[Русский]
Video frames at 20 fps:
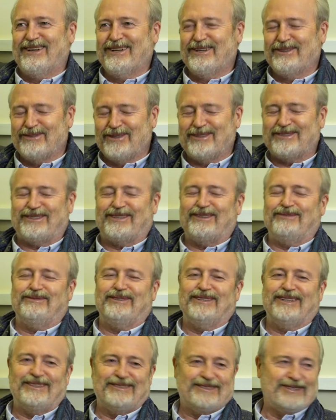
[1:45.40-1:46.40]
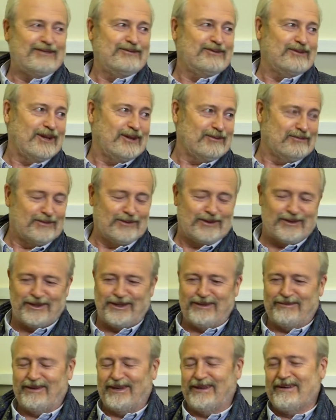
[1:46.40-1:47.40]
Над всеми, над всеми, над
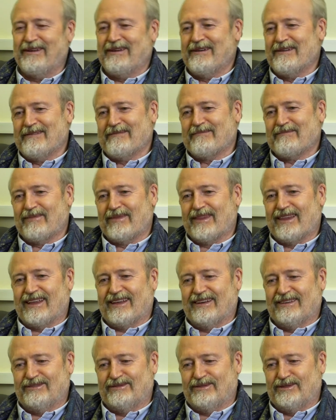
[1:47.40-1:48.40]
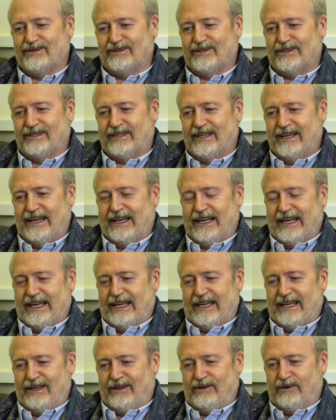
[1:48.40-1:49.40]
многими. Вот.
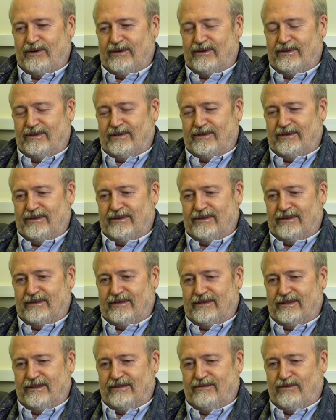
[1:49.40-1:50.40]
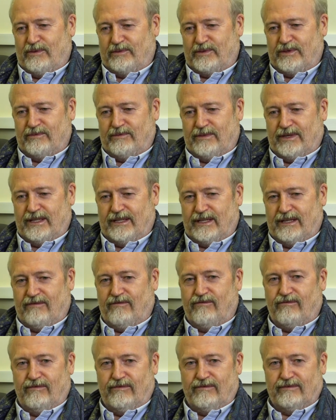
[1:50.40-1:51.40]
И, и в общем, это
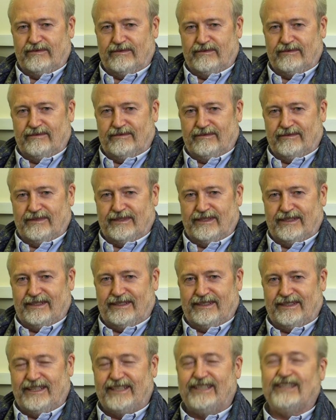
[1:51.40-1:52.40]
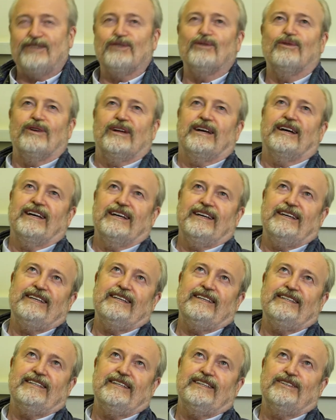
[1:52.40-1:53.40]
и не только.
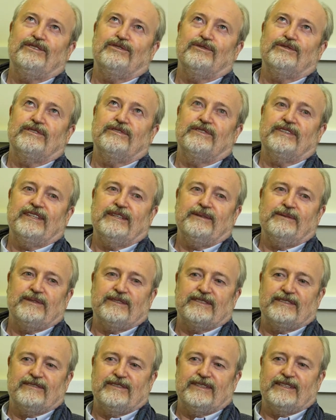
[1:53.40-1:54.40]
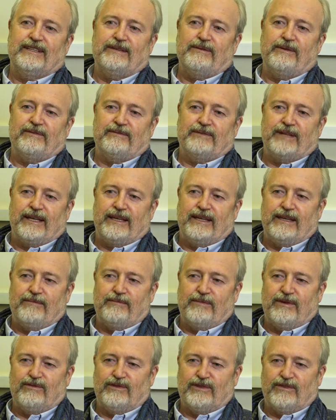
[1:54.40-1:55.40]
И еще цветные, с цветными
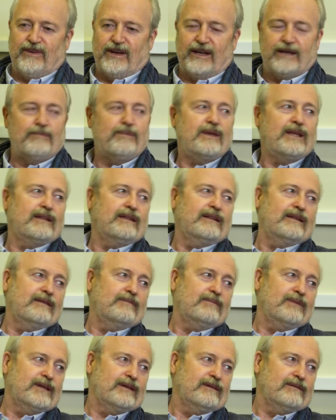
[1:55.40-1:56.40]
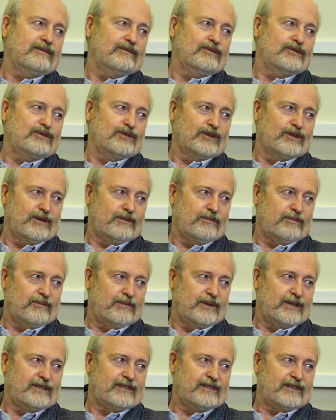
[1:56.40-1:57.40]
такими вот фрагментами. Вот
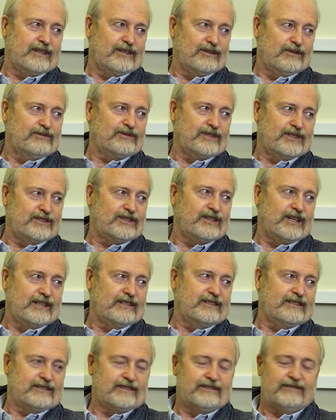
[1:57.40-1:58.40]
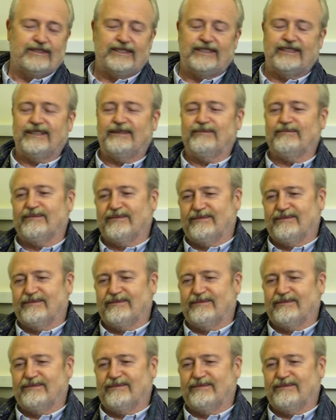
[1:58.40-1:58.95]
черно-белое кино в сочетании с цветным.